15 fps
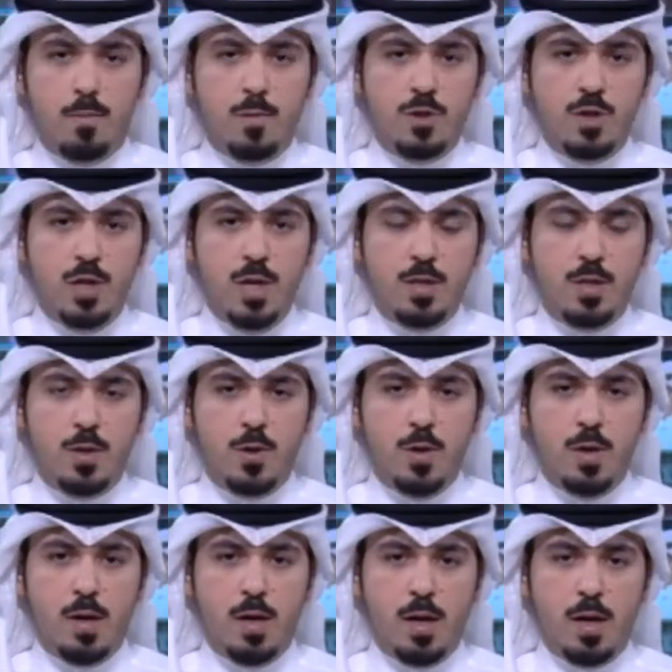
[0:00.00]
من جهة
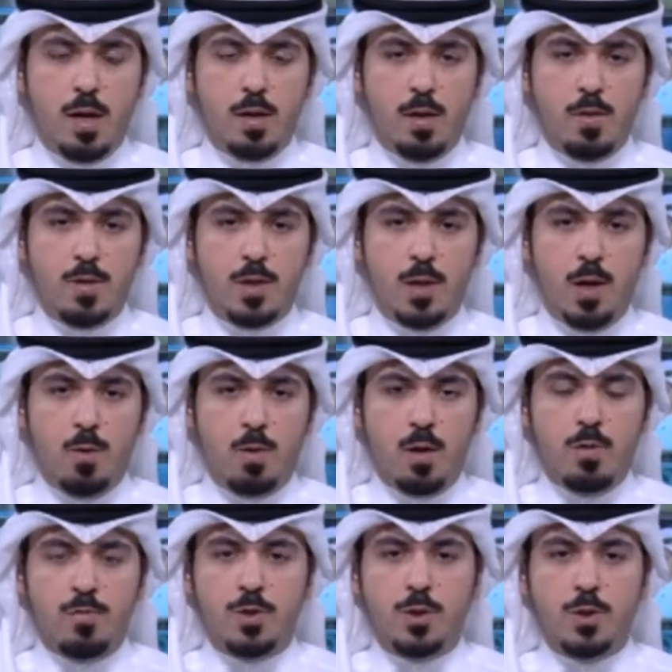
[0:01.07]
أخرى أكد وزير
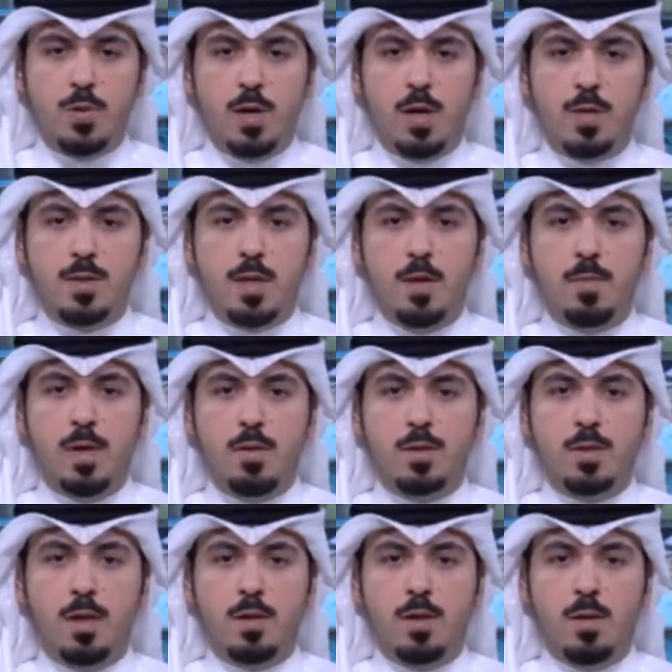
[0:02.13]
الأوقاف والشؤون الإسلامية
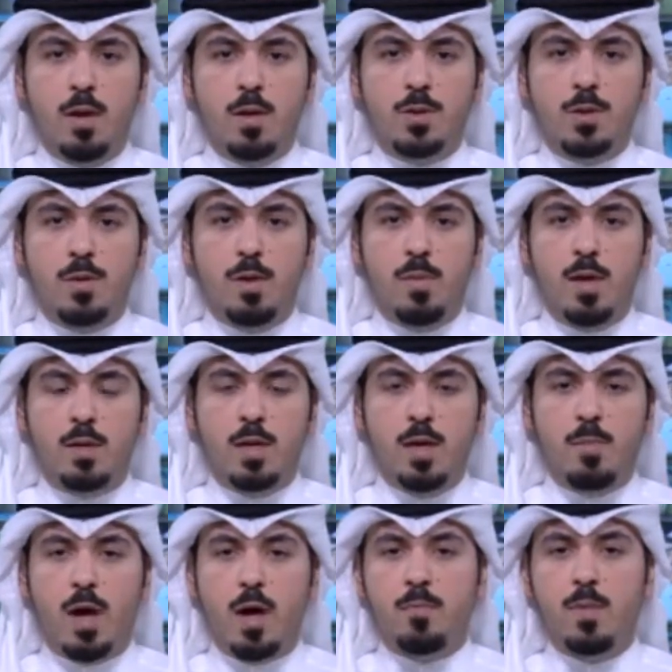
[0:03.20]
وزير الدولة لشؤون
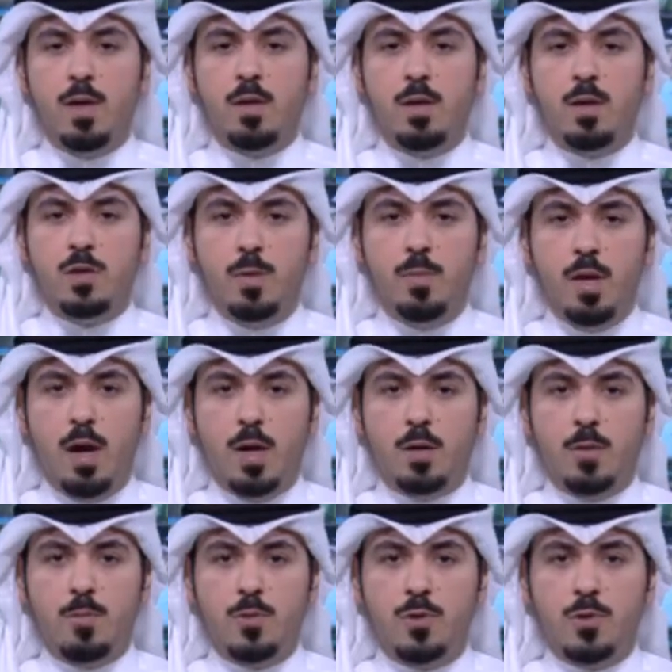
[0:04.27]
البلدية محمد الجبري
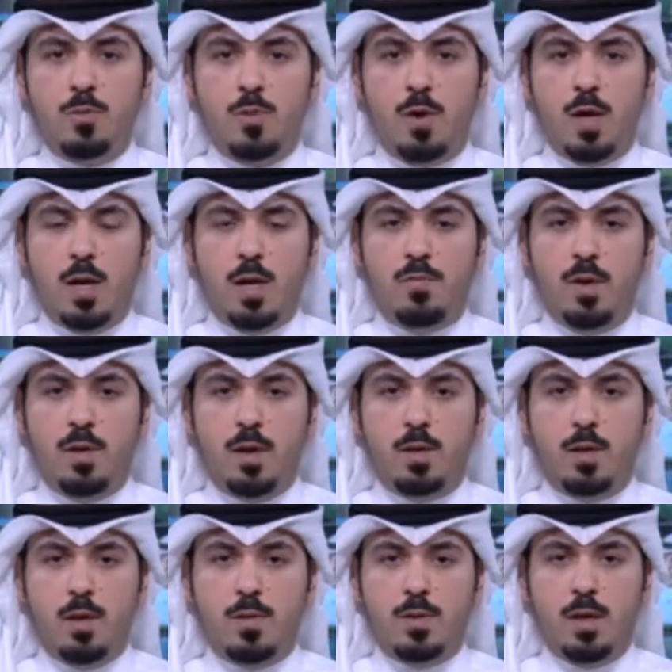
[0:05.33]
عدم وجود مخالفات
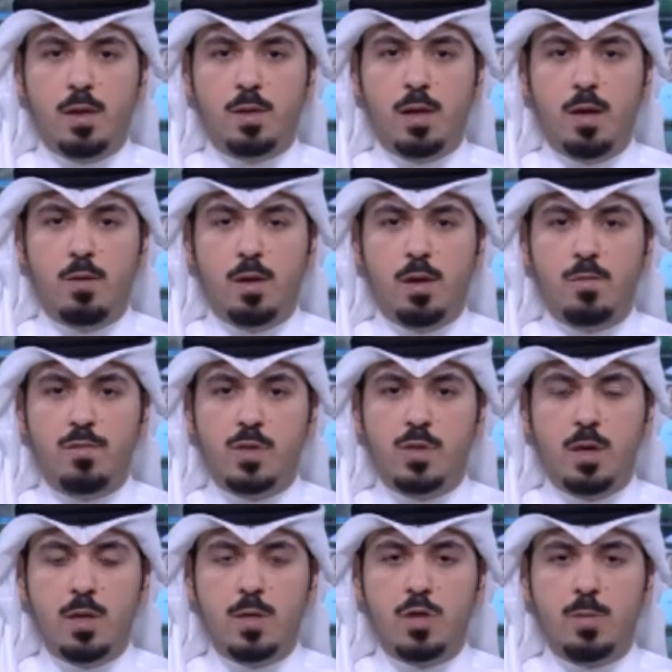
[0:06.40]
لدى وزارة الأوقاف في
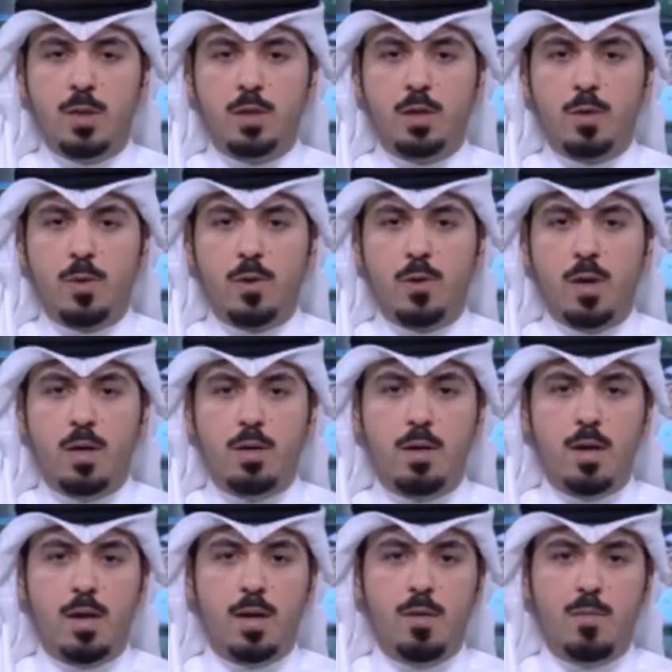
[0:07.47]
شأن جمع التبرعات
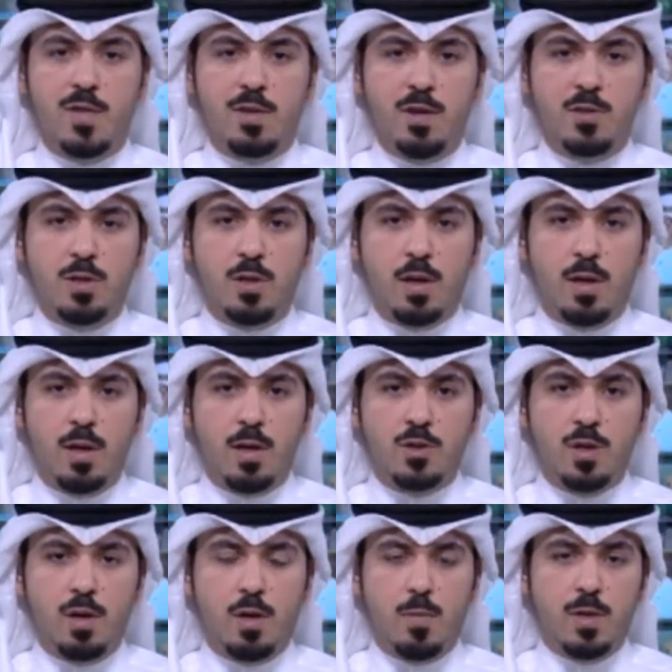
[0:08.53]
داخل المساجد خلال
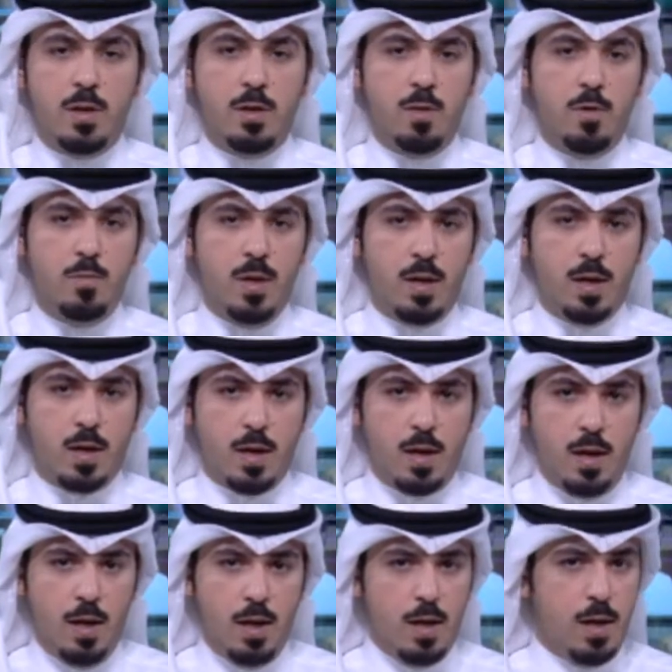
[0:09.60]
شهر رمضان
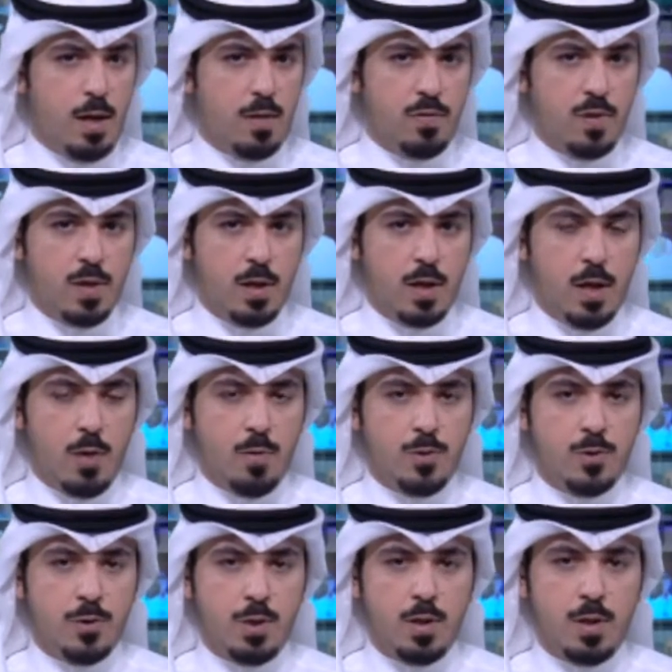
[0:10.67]
المبارك لافتا إلى
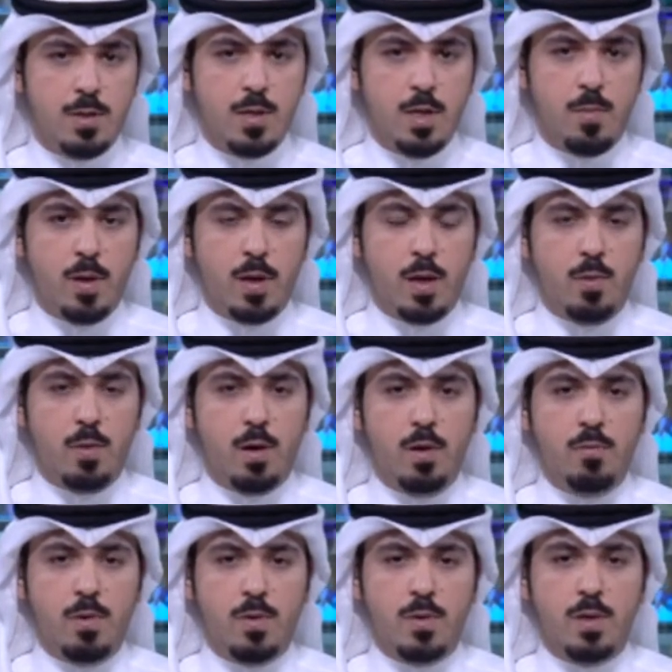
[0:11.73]
وجود تنسيق بين
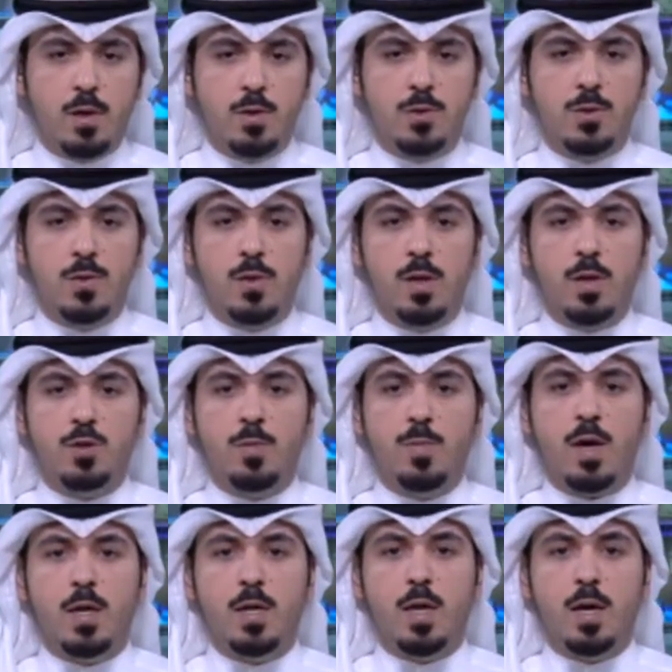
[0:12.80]
الأوقاف ووزارة الشؤون
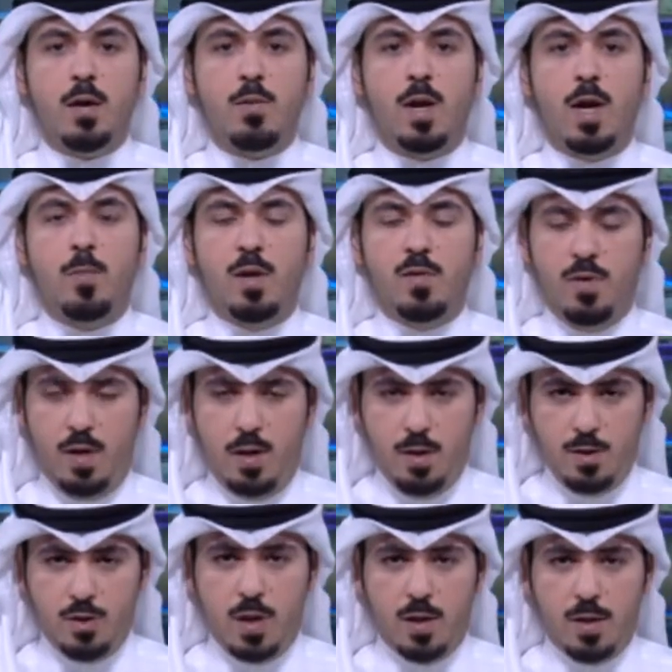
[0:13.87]
الاجتماعية والعمل في
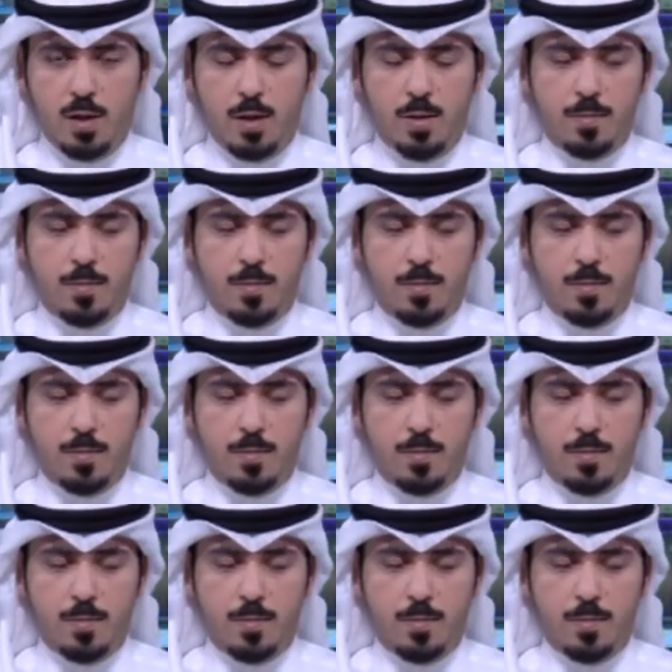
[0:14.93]
هذا الشأن